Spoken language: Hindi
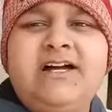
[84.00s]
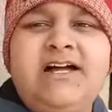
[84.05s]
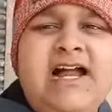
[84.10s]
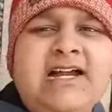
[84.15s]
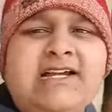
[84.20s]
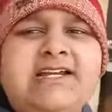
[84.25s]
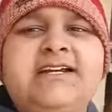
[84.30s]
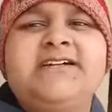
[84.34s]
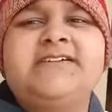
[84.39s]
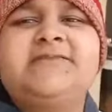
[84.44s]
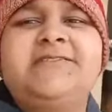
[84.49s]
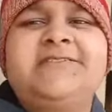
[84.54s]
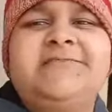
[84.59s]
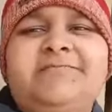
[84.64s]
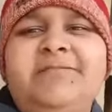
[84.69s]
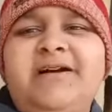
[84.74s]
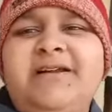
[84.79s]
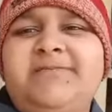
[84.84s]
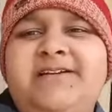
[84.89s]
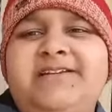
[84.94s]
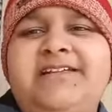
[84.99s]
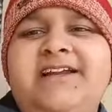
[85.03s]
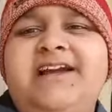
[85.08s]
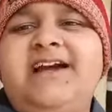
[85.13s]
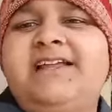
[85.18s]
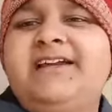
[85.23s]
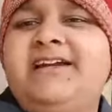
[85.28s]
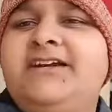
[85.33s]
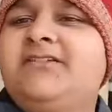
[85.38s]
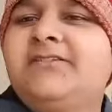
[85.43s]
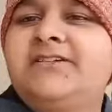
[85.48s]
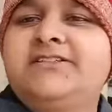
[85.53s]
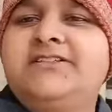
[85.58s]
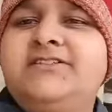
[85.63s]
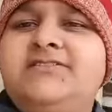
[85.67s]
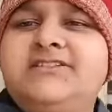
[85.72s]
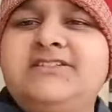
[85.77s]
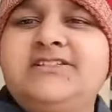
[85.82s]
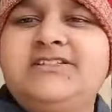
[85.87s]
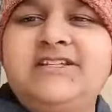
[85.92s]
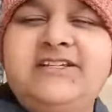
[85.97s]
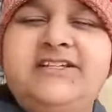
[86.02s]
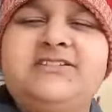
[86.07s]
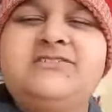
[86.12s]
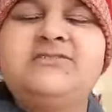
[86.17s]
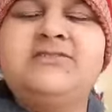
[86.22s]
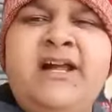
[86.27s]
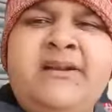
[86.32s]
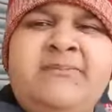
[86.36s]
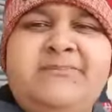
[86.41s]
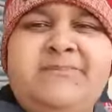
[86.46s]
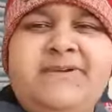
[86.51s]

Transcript: आटा को बार बार दिखाने का कोई ज़रूरत ही नहीं है दुकान